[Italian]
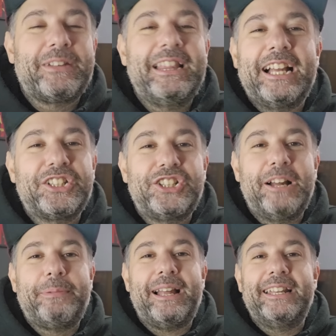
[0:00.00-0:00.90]
Lanci
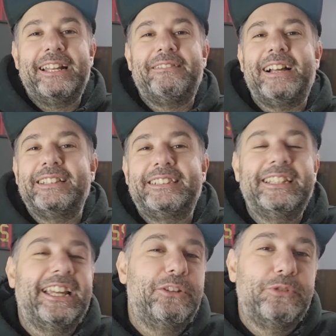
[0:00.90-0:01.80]
la palla in
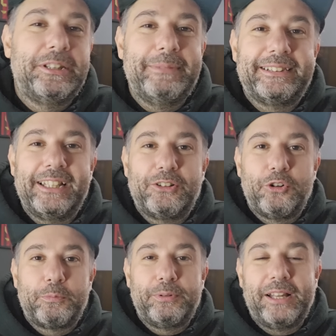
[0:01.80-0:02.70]
avanti e lui ti mette il
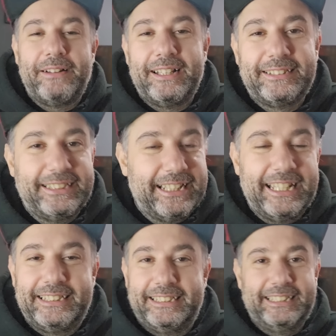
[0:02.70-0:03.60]
corpo davanti
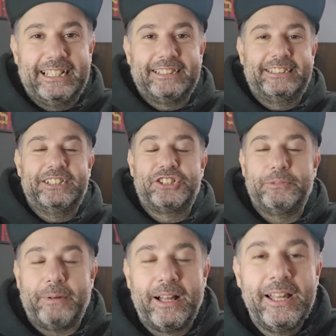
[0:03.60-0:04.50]
e ti
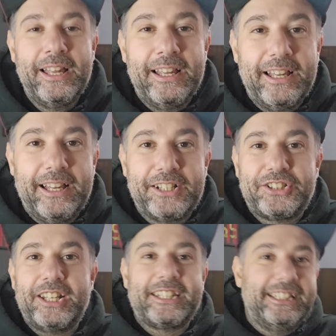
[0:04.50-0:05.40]
anticipa. Eh,
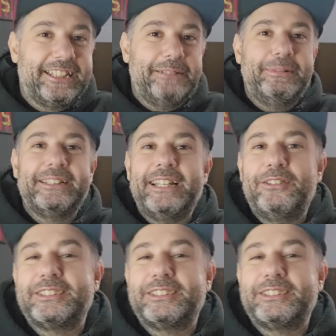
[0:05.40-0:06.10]
cerchi il dribbling